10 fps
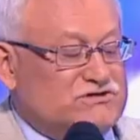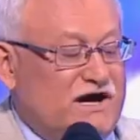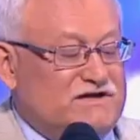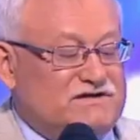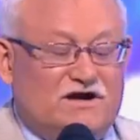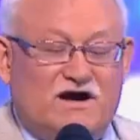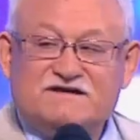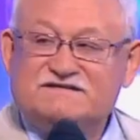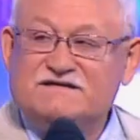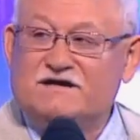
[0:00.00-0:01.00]
третий
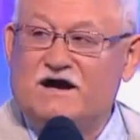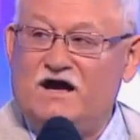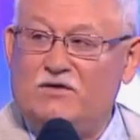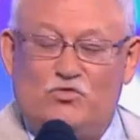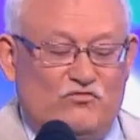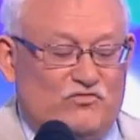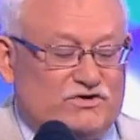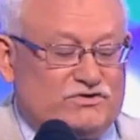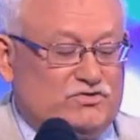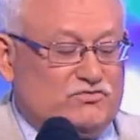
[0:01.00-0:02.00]
раз сыграем
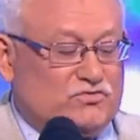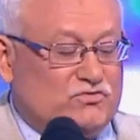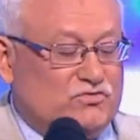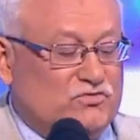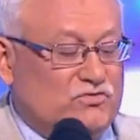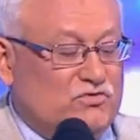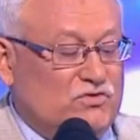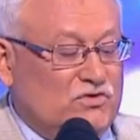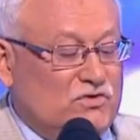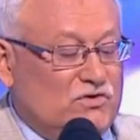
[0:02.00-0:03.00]
увертюру».
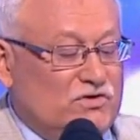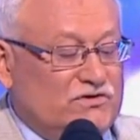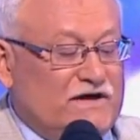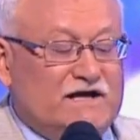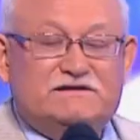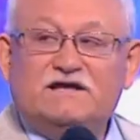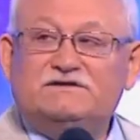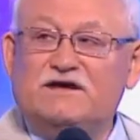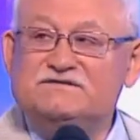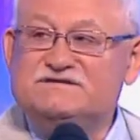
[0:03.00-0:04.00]
Надо
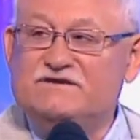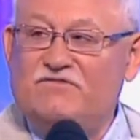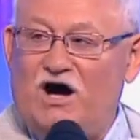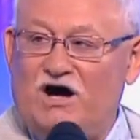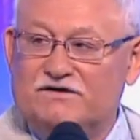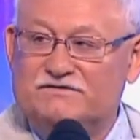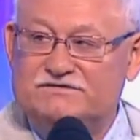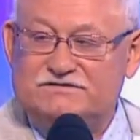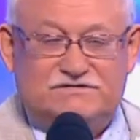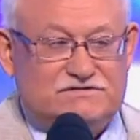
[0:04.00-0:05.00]
танцевать.
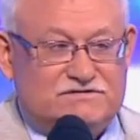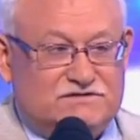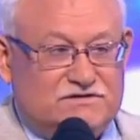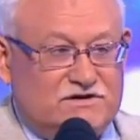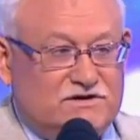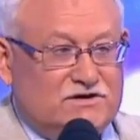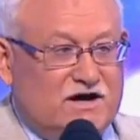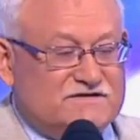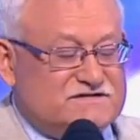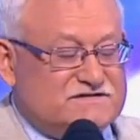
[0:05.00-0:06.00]
И
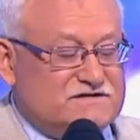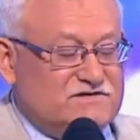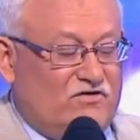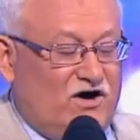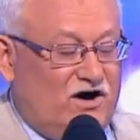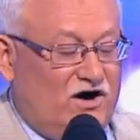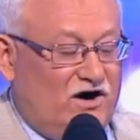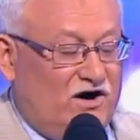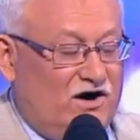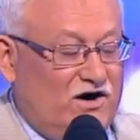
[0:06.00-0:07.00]
раз, и
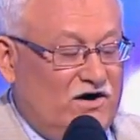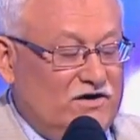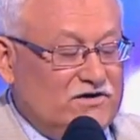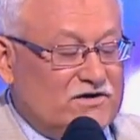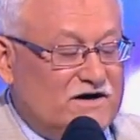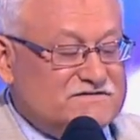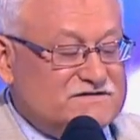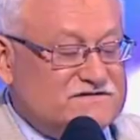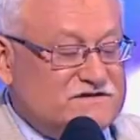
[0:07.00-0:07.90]
два. И раз,